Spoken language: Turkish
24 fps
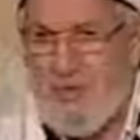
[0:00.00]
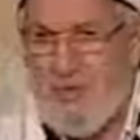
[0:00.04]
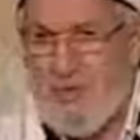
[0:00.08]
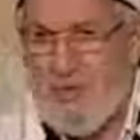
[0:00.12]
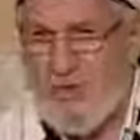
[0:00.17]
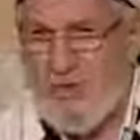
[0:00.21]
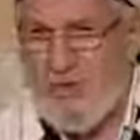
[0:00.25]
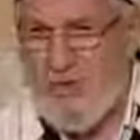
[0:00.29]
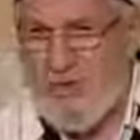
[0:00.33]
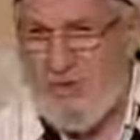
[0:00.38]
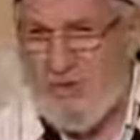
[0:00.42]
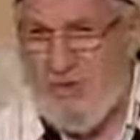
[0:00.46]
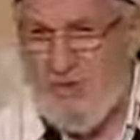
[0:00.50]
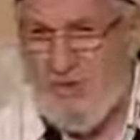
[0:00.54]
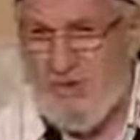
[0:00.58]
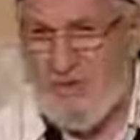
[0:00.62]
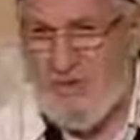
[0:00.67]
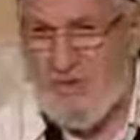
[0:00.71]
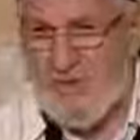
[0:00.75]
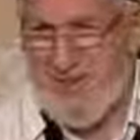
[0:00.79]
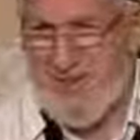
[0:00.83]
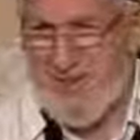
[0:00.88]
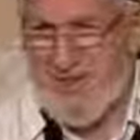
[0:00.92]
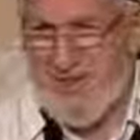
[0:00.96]
Kolun bacan
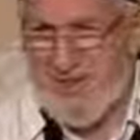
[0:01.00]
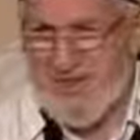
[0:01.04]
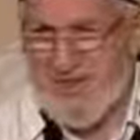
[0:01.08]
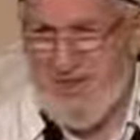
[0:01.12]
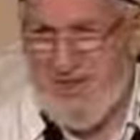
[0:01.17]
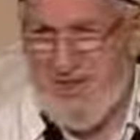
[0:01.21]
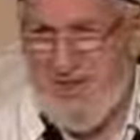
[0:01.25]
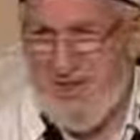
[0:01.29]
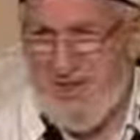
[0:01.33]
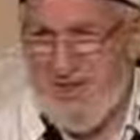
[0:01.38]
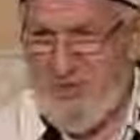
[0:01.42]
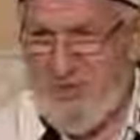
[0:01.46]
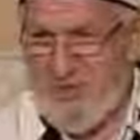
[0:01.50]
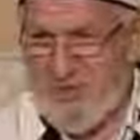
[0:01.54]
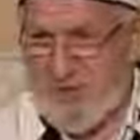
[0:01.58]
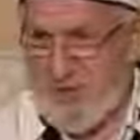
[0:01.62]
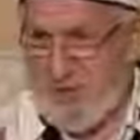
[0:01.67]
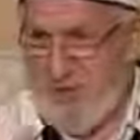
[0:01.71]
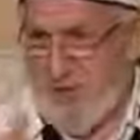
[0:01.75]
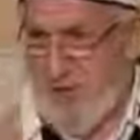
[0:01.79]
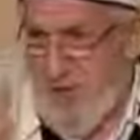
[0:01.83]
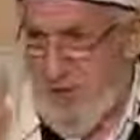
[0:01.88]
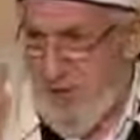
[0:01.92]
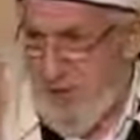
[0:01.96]
kırılır.
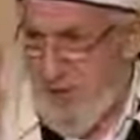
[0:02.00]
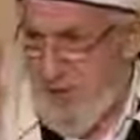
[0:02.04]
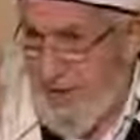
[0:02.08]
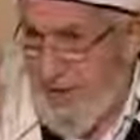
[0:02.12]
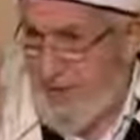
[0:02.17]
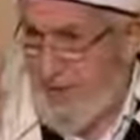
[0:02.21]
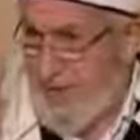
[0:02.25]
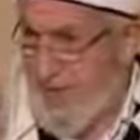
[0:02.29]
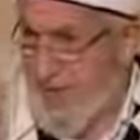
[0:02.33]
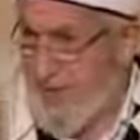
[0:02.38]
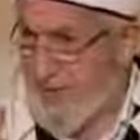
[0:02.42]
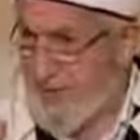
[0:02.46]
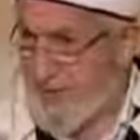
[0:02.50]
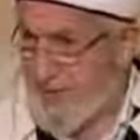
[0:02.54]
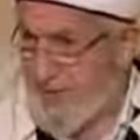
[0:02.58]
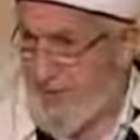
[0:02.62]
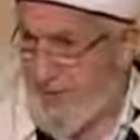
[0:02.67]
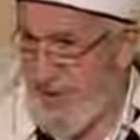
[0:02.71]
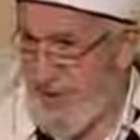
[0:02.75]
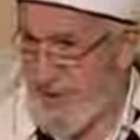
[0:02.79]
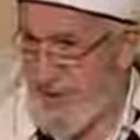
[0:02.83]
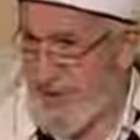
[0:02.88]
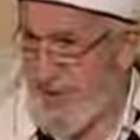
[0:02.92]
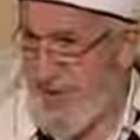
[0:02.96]
Allah'ın
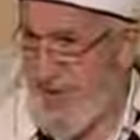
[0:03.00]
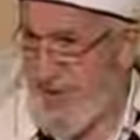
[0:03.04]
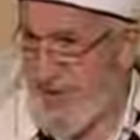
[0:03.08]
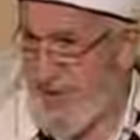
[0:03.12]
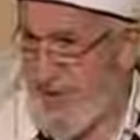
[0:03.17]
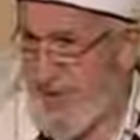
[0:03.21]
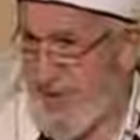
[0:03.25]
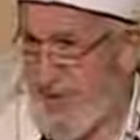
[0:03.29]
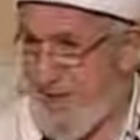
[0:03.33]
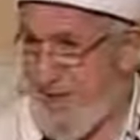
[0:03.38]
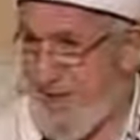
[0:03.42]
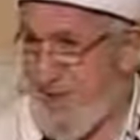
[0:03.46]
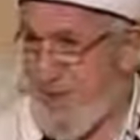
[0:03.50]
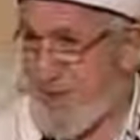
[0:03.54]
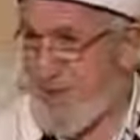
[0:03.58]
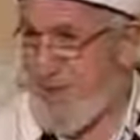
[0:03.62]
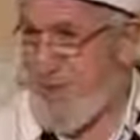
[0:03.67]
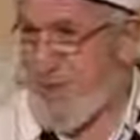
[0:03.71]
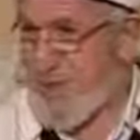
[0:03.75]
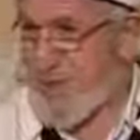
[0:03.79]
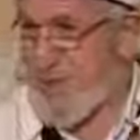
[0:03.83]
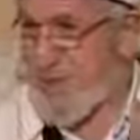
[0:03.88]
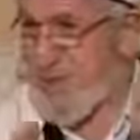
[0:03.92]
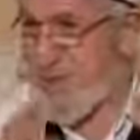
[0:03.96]
kanunları var.
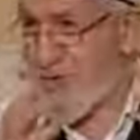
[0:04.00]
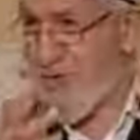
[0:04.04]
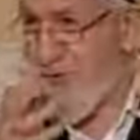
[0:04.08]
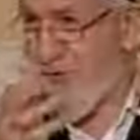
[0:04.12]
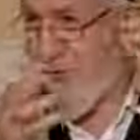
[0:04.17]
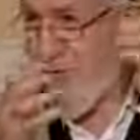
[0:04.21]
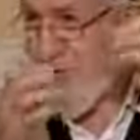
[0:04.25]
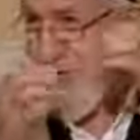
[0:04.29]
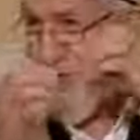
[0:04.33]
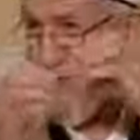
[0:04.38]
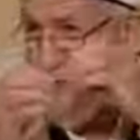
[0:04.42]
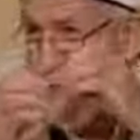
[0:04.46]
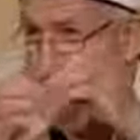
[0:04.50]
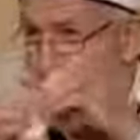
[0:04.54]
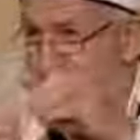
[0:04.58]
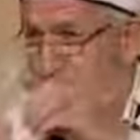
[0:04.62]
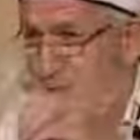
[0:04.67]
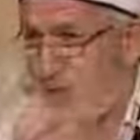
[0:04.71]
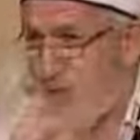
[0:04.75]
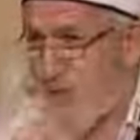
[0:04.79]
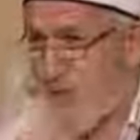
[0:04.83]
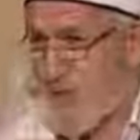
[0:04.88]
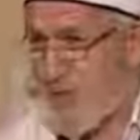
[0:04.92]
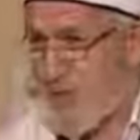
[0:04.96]
Boşlukta kalan
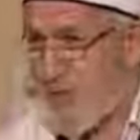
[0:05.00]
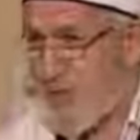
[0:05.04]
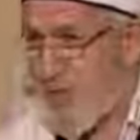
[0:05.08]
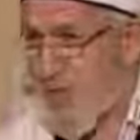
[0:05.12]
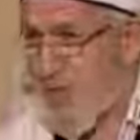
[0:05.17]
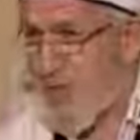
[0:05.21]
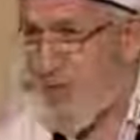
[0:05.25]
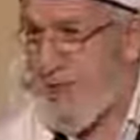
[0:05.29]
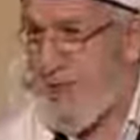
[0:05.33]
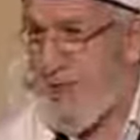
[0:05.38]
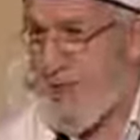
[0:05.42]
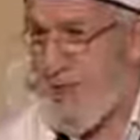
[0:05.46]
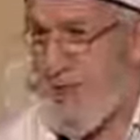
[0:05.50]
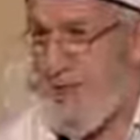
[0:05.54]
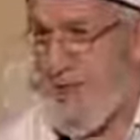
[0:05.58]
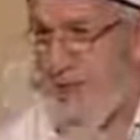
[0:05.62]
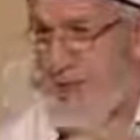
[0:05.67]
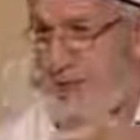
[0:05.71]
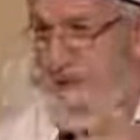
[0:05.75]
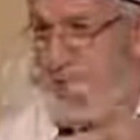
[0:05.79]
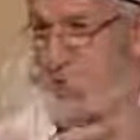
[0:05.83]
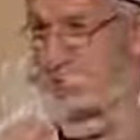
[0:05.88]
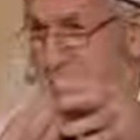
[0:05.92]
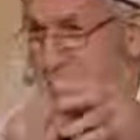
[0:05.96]
insan düşer yere.
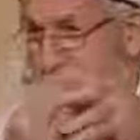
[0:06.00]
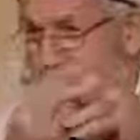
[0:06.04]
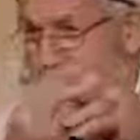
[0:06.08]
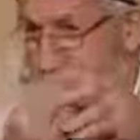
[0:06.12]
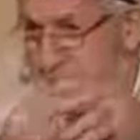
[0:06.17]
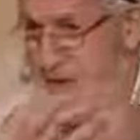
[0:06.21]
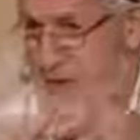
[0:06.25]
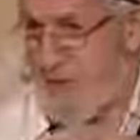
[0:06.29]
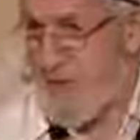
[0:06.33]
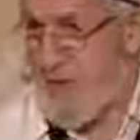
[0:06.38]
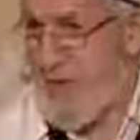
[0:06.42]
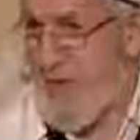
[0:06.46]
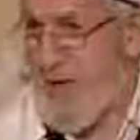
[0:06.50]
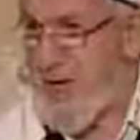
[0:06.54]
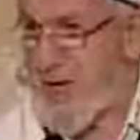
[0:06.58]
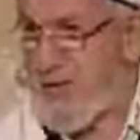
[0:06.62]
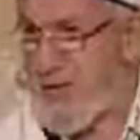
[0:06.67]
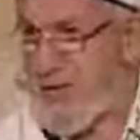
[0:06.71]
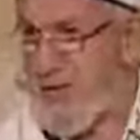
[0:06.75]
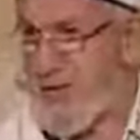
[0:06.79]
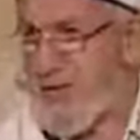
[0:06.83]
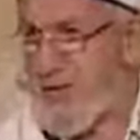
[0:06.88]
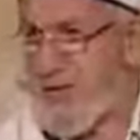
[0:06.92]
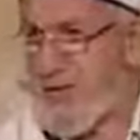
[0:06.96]
Yer çekimi
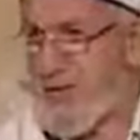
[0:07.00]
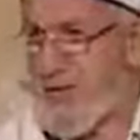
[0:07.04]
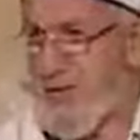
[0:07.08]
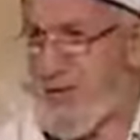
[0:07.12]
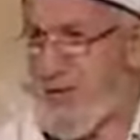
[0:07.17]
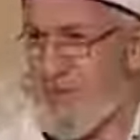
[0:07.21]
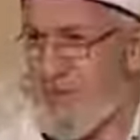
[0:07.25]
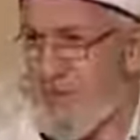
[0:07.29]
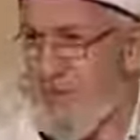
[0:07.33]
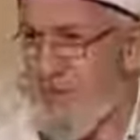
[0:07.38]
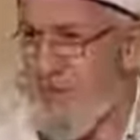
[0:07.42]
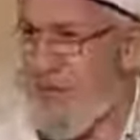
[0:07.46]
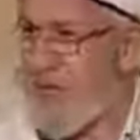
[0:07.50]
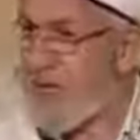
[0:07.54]
kanun diyorlar buna.